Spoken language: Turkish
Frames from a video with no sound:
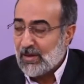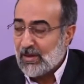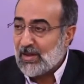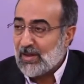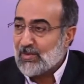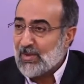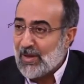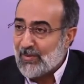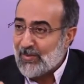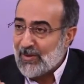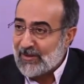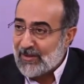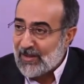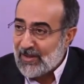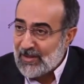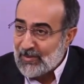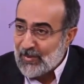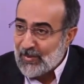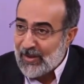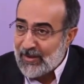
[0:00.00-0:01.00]

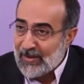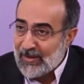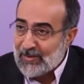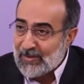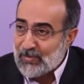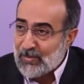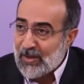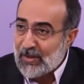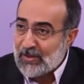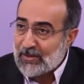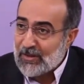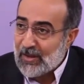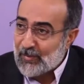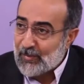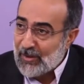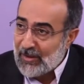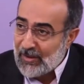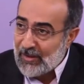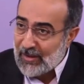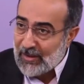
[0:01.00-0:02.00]
İmamete iman etmeyenin
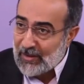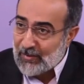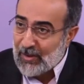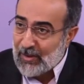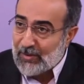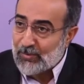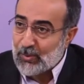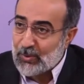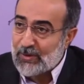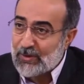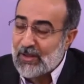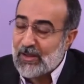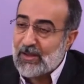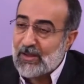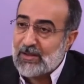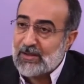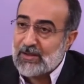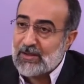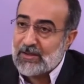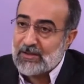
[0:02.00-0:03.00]
amelleri makbul
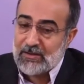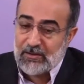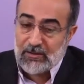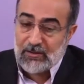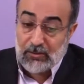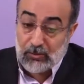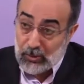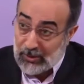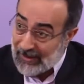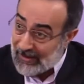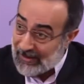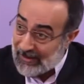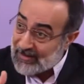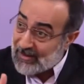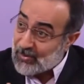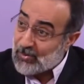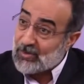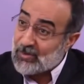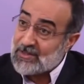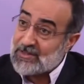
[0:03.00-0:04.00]
değildir.
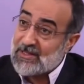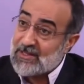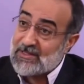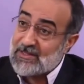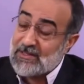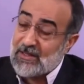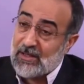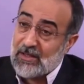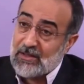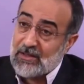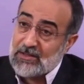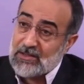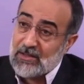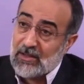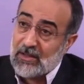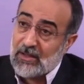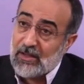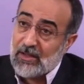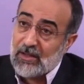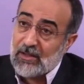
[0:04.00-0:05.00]
İleride göreceğiz daha
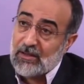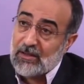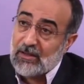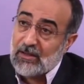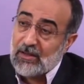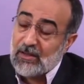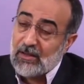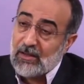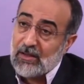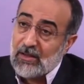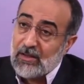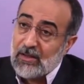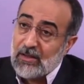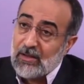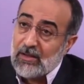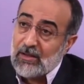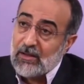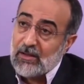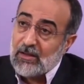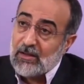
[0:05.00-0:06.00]
inşallah.
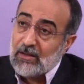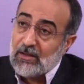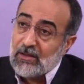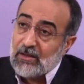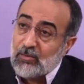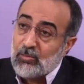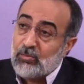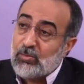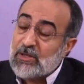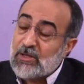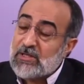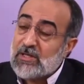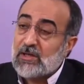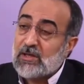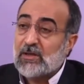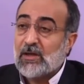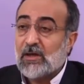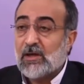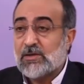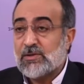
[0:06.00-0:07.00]
Bir
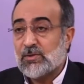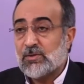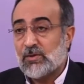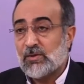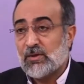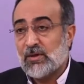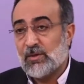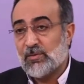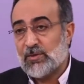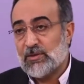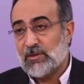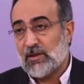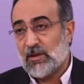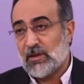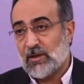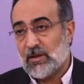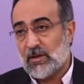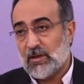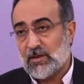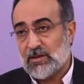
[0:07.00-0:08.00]
şey daha söyleyeyim size
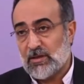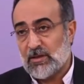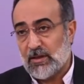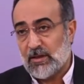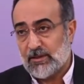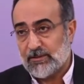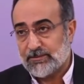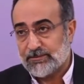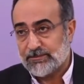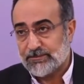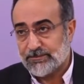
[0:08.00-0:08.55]
arkadaşlar.